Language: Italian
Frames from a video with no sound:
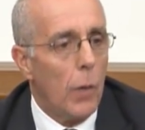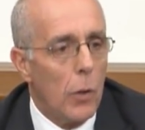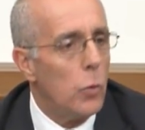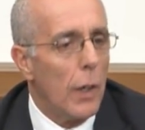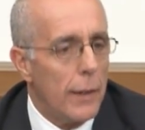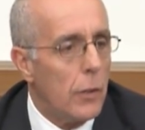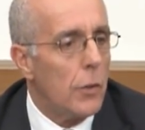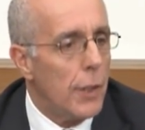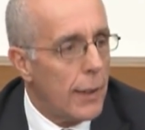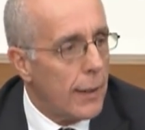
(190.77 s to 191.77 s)
qualcuno ha
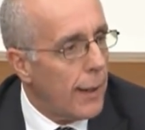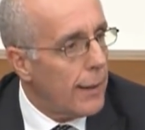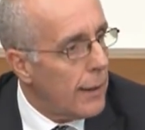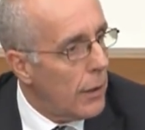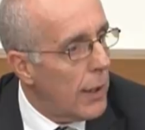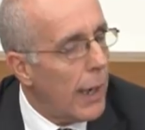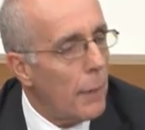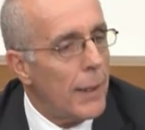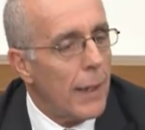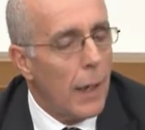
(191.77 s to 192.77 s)
detto si è trattato di
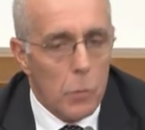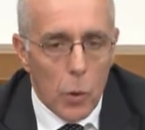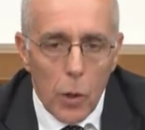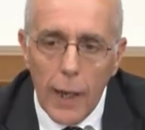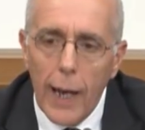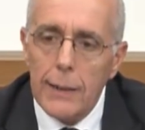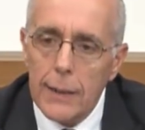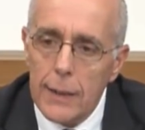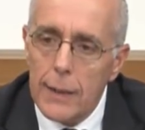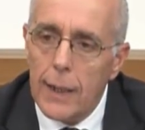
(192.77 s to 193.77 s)
calamità burocratica,